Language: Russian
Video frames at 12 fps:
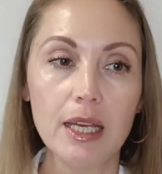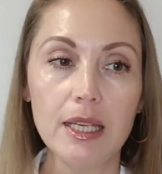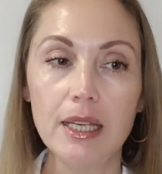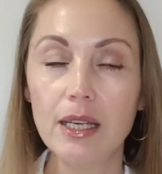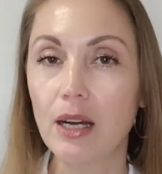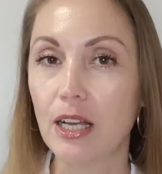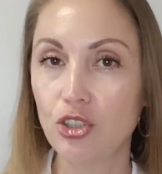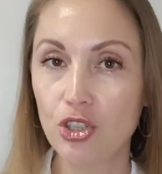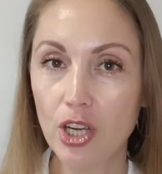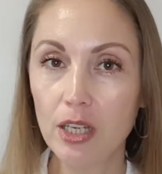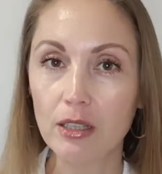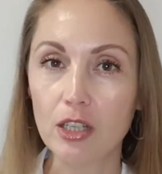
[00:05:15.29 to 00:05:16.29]
И
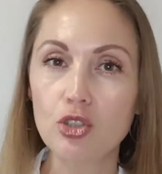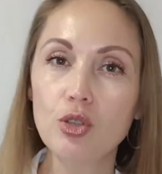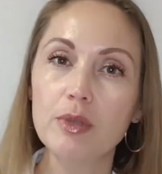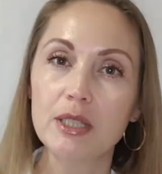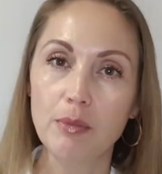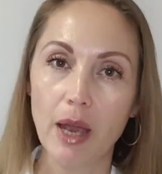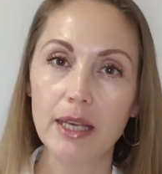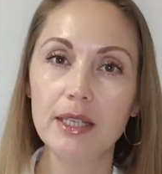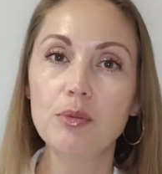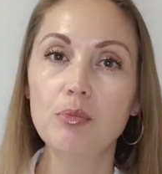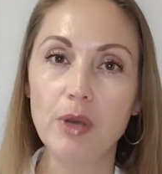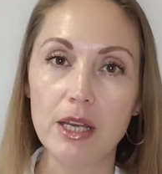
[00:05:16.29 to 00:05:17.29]
очищение должно быть
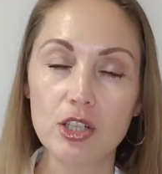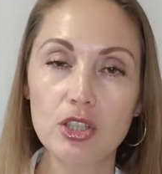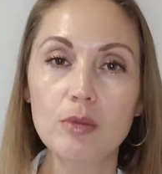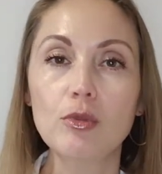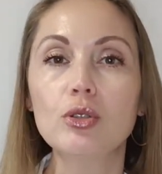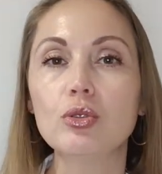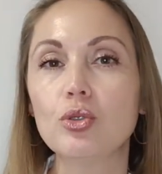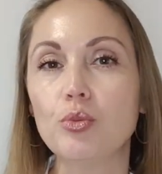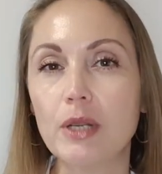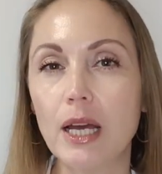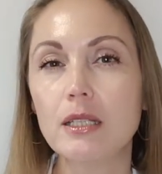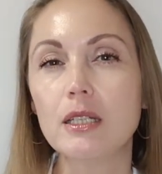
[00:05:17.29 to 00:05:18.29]
мягким, бережным, то есть
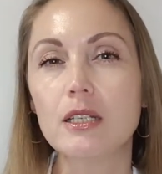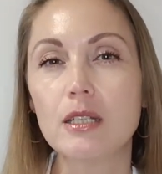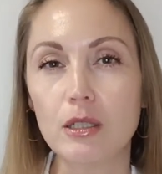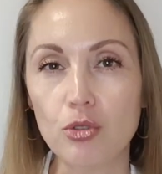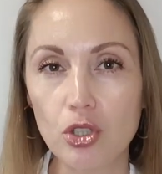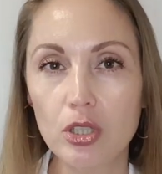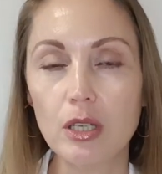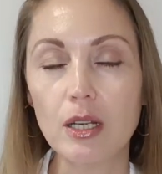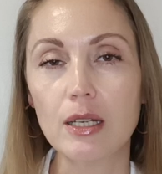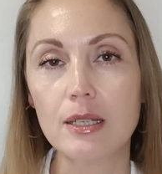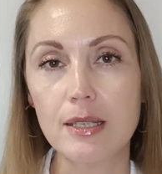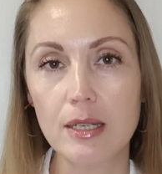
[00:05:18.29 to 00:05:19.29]
убирать
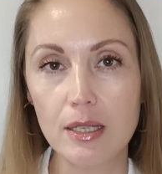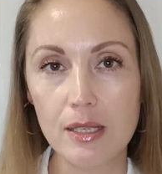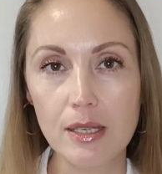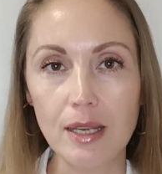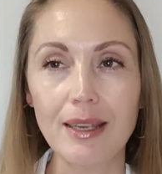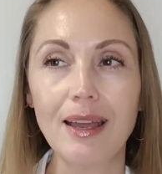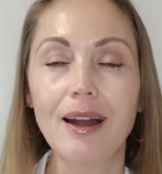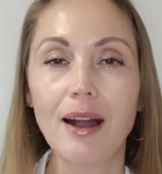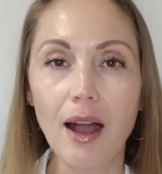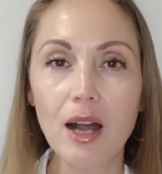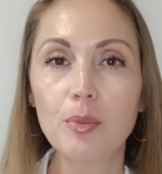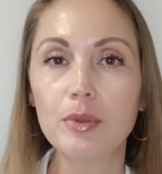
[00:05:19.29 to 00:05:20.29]
исключительно загрязнение.
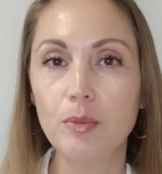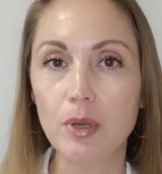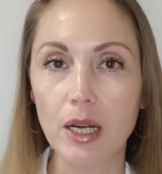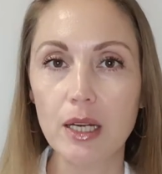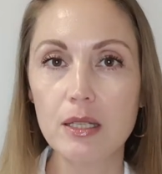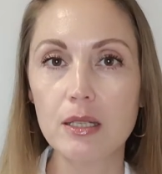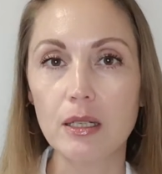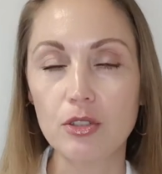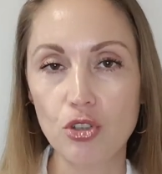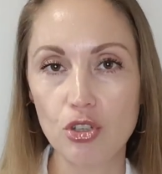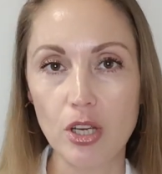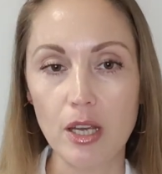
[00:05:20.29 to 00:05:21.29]
Как подбирается
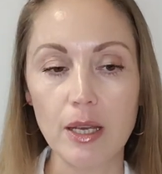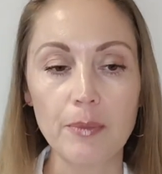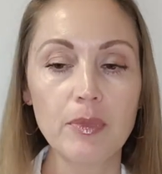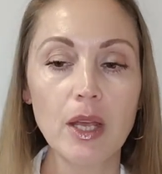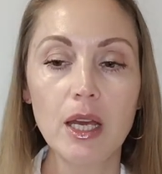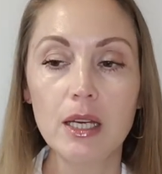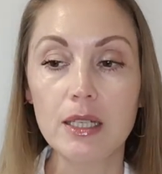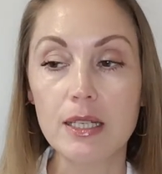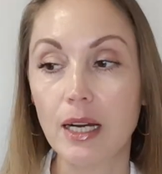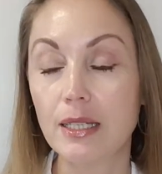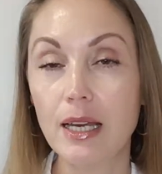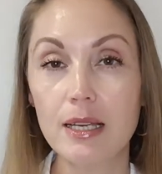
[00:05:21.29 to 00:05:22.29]
очищение?
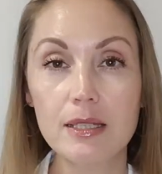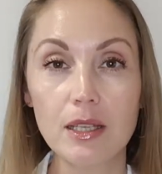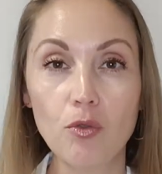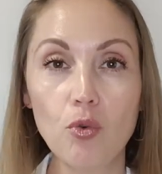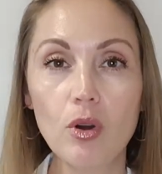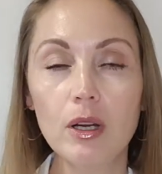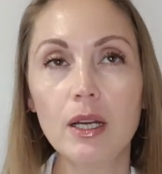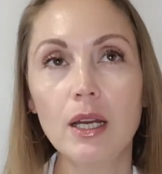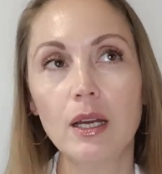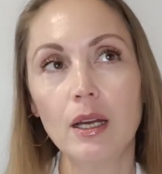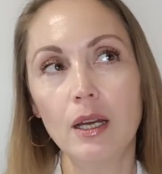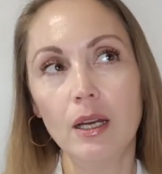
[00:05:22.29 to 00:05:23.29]
Исходя из того,
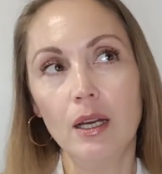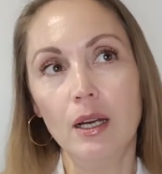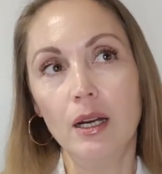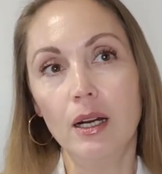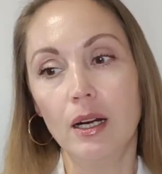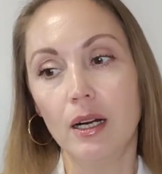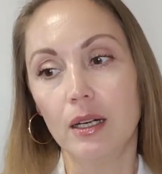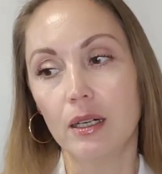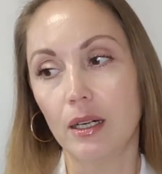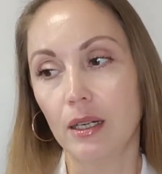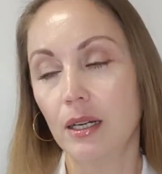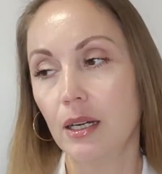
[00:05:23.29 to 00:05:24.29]

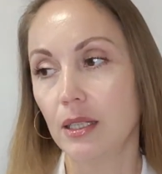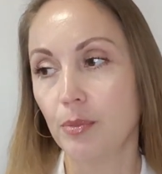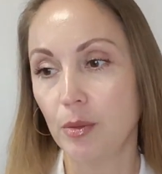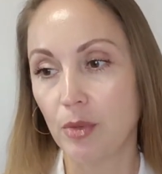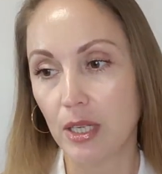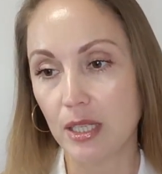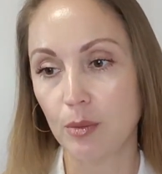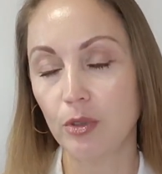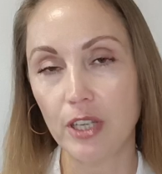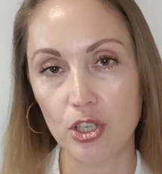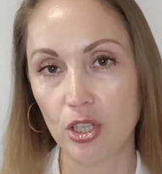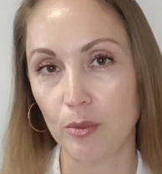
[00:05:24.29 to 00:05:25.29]
а, например, если мы
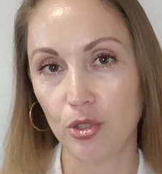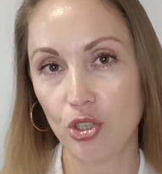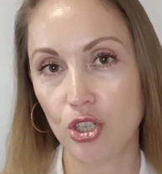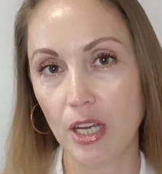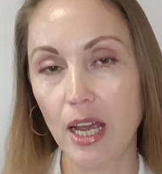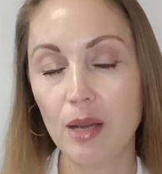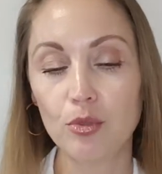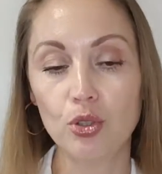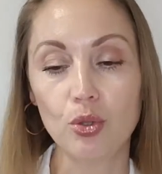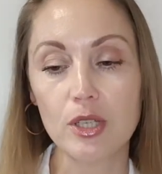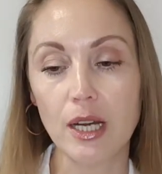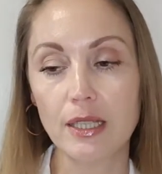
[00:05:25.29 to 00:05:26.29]
вечером очищаем,
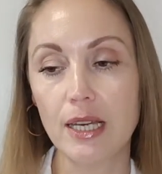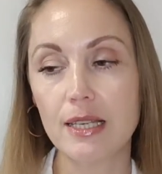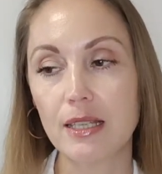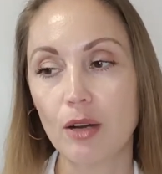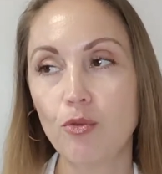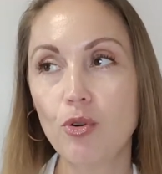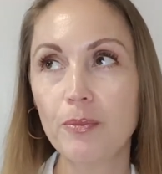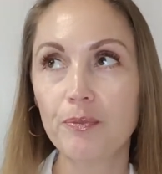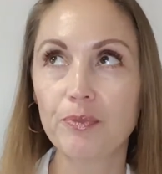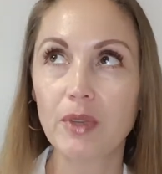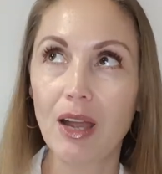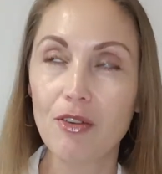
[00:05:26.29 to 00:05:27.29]
то исходя из того,
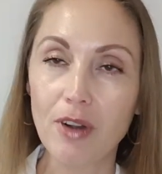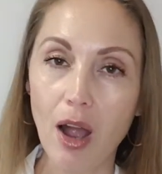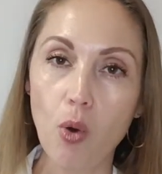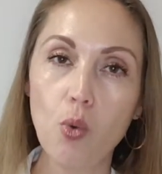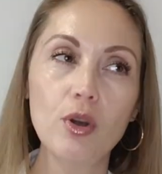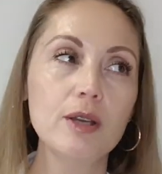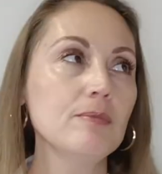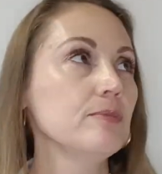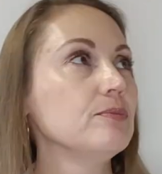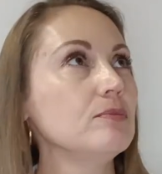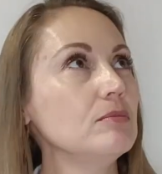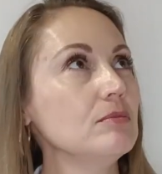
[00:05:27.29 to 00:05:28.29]
в какой,
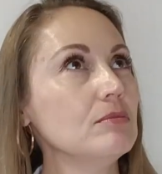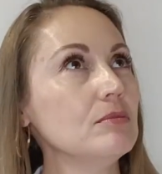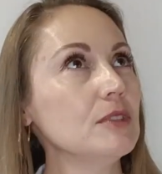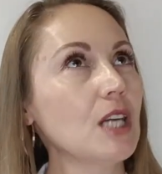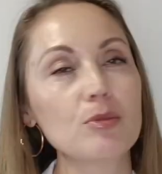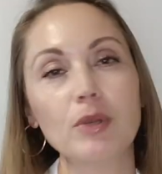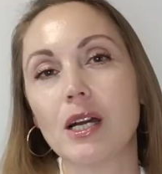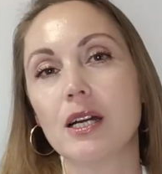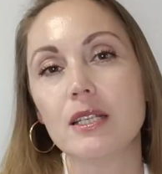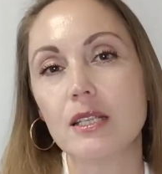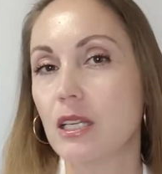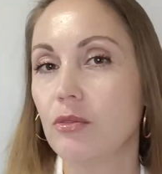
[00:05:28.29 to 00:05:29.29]
скажем так,
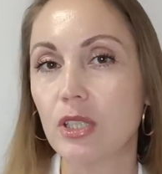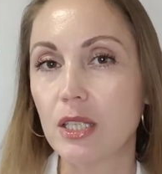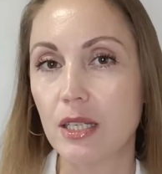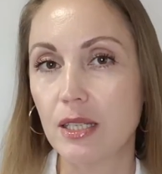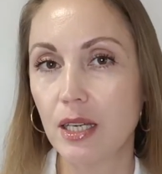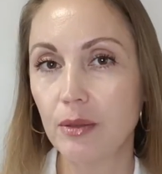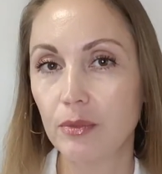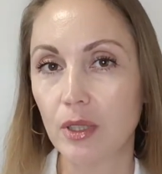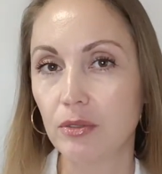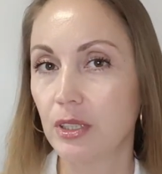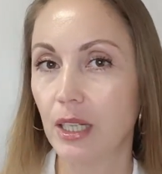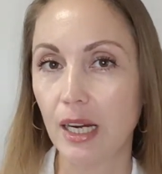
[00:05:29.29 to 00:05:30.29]
агрессивной среде
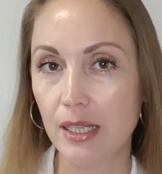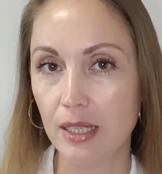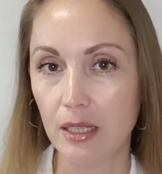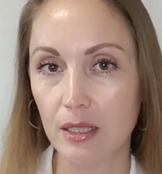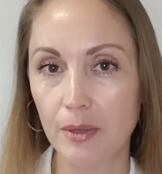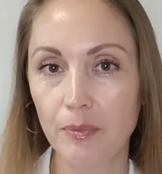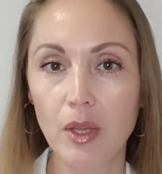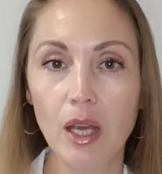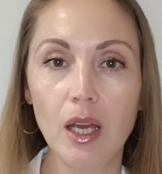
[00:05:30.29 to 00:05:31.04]
вы находились.